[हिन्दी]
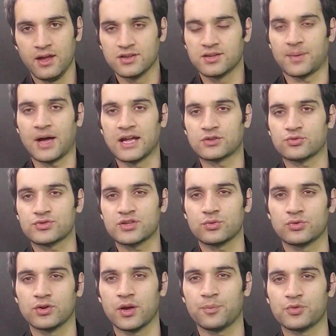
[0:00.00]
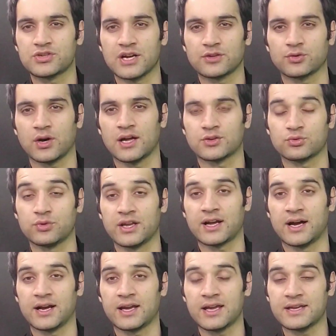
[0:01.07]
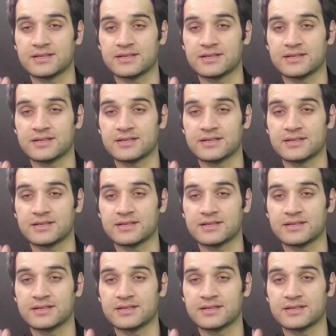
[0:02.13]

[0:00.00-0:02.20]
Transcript: जब खातून से उन्होंने पूछा तो खातून ने कहा कि